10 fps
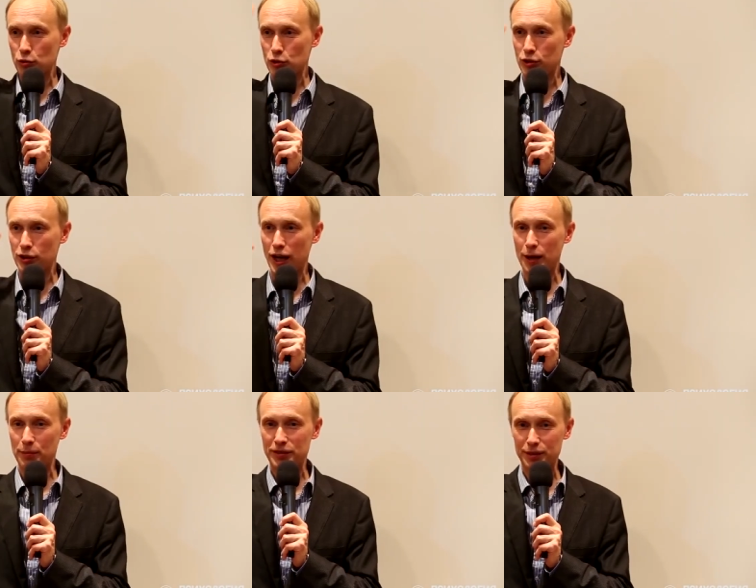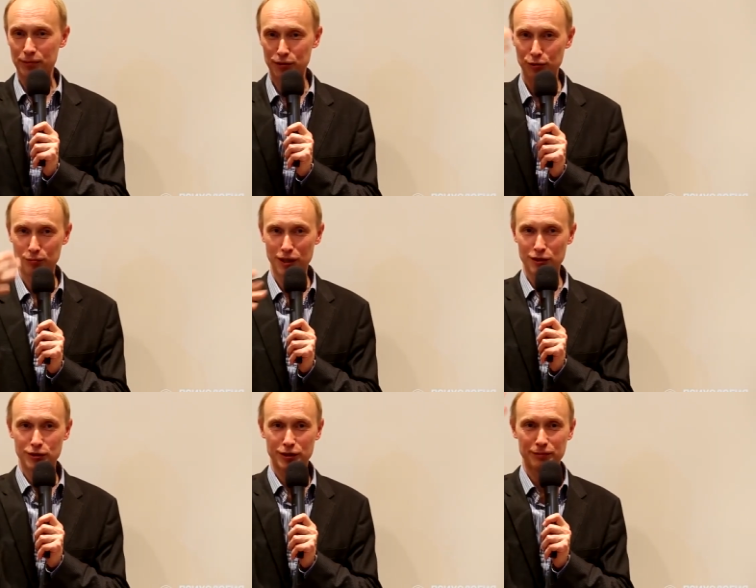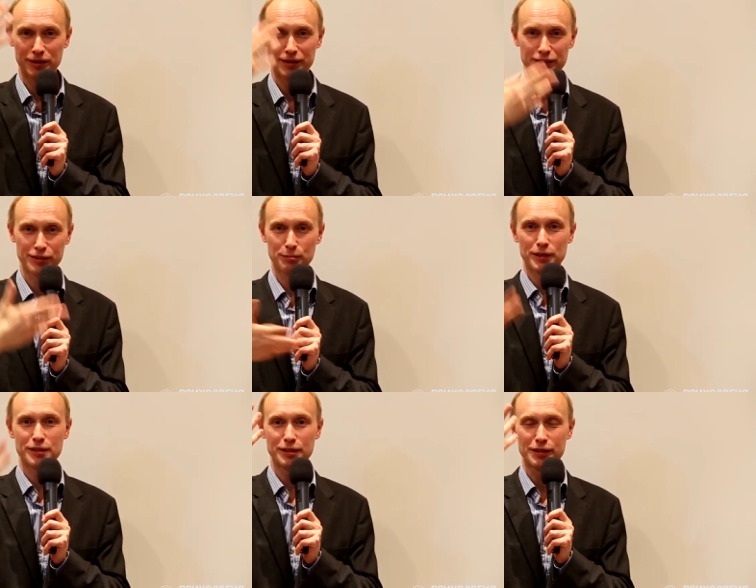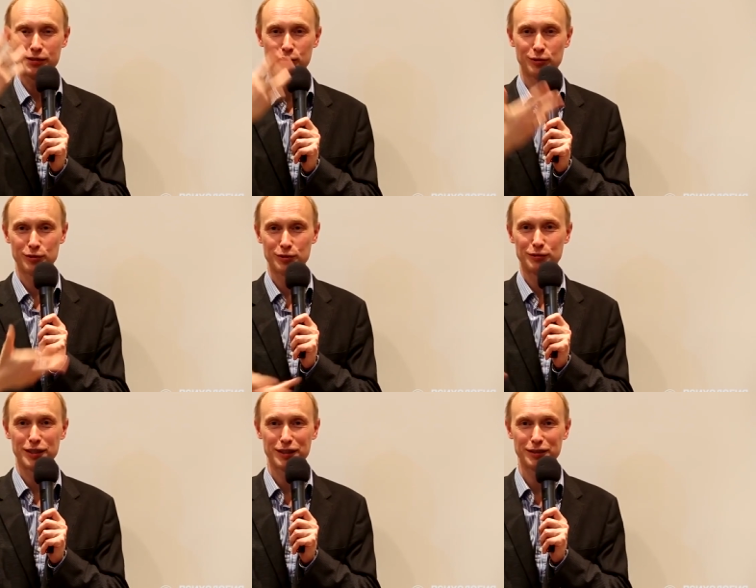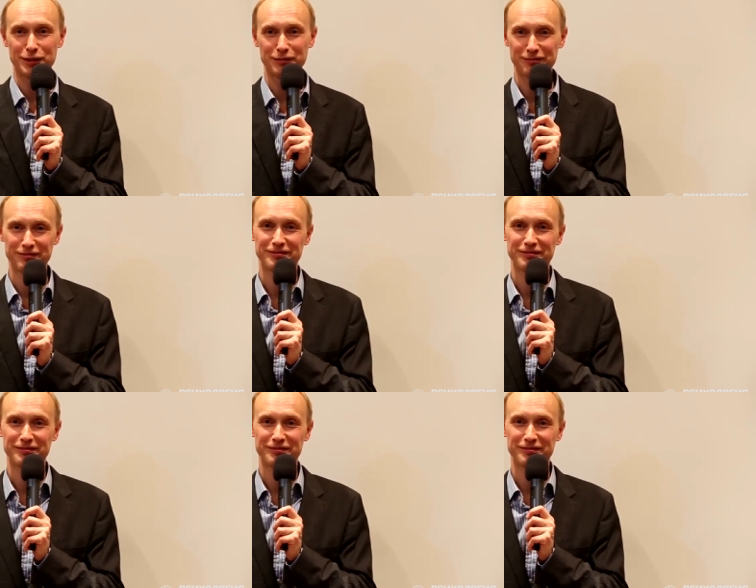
все, счета по всем почтовым ящикам. Заплатите за солнечную энергию.